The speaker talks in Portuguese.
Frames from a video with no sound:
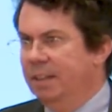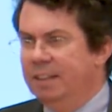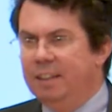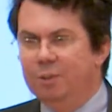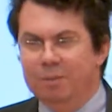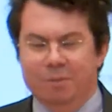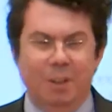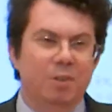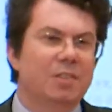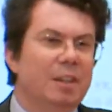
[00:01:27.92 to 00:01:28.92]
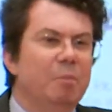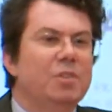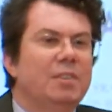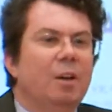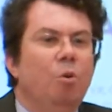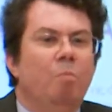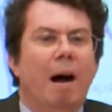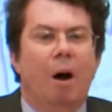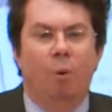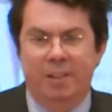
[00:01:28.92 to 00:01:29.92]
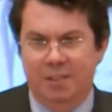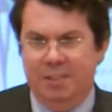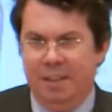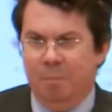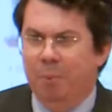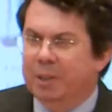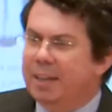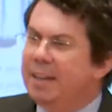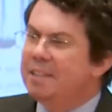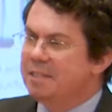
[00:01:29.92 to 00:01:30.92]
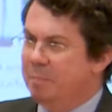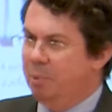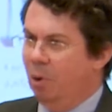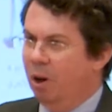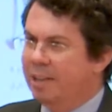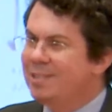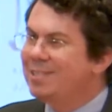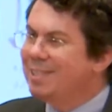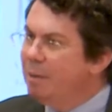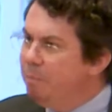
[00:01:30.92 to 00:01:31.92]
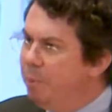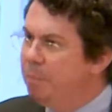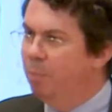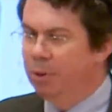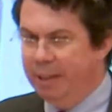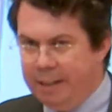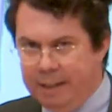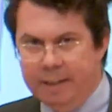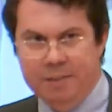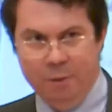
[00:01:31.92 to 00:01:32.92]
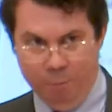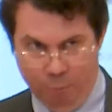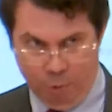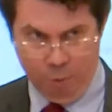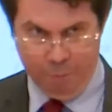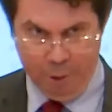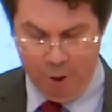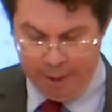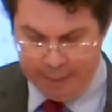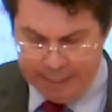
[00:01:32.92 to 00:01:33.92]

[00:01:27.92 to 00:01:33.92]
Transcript: Então, não estamos tão mal assim. Poderia ser pior, sempre poderia ser um pouco pior.